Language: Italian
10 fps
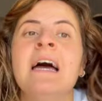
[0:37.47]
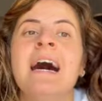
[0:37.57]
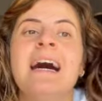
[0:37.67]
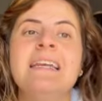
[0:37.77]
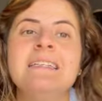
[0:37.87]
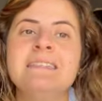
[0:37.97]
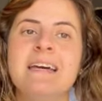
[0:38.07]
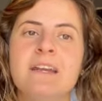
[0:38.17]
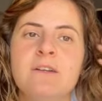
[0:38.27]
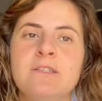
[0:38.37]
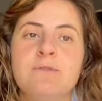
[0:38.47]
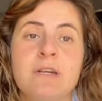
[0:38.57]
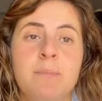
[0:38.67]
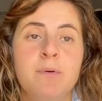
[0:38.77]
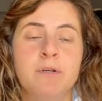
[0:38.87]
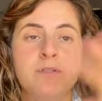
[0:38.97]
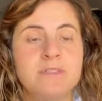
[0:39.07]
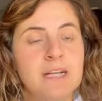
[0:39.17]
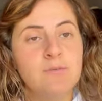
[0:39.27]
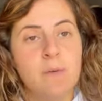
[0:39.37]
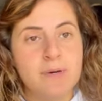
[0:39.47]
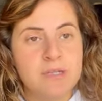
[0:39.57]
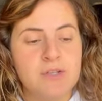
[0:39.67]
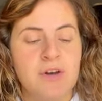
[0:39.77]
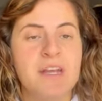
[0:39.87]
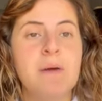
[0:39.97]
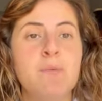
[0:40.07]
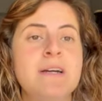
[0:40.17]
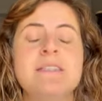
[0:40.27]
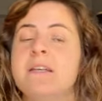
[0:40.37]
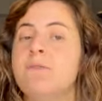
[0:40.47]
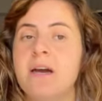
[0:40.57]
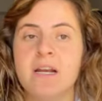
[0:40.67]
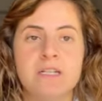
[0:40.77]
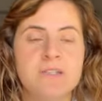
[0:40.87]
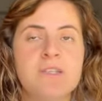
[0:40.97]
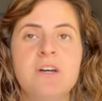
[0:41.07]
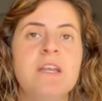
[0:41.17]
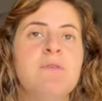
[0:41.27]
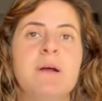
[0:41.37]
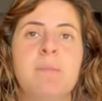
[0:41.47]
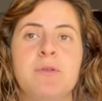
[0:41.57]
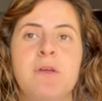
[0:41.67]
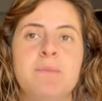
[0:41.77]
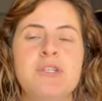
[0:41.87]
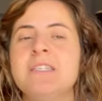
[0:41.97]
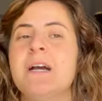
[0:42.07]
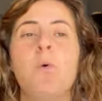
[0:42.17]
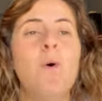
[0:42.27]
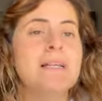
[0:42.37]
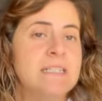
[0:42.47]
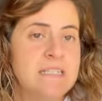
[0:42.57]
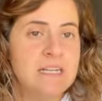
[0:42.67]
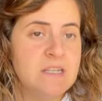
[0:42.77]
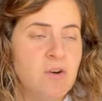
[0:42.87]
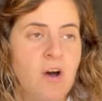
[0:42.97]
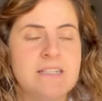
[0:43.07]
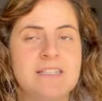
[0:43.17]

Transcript: all'interno di un rapporto tra due persone, che può essere una relazione, un rapporto di amicizia, qualsiasi cosa.